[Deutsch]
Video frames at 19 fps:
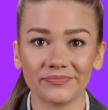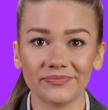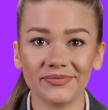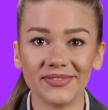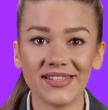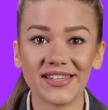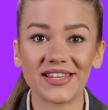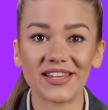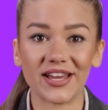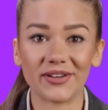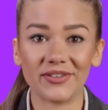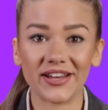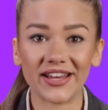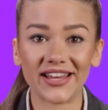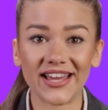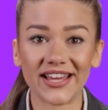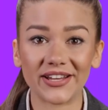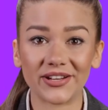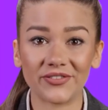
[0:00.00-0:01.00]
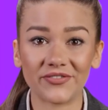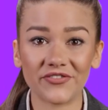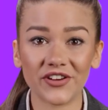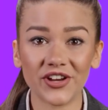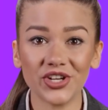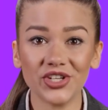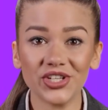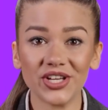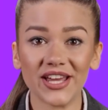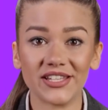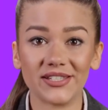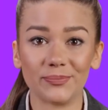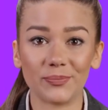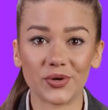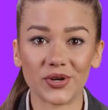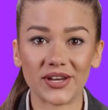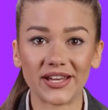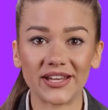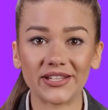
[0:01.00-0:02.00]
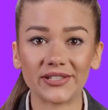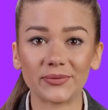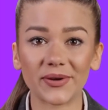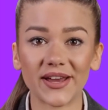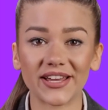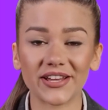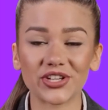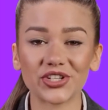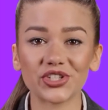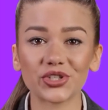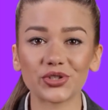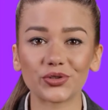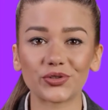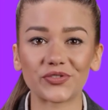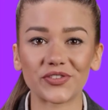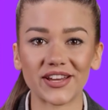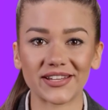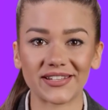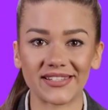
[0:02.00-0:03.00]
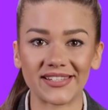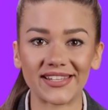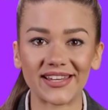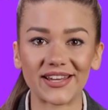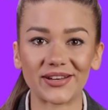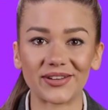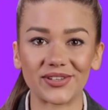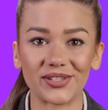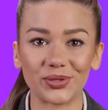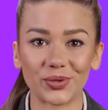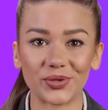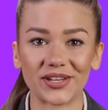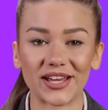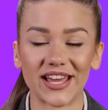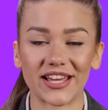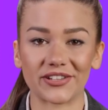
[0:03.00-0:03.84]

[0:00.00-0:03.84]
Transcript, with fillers: Sie war bei HelloFresh als Projektmanager Direct Sales und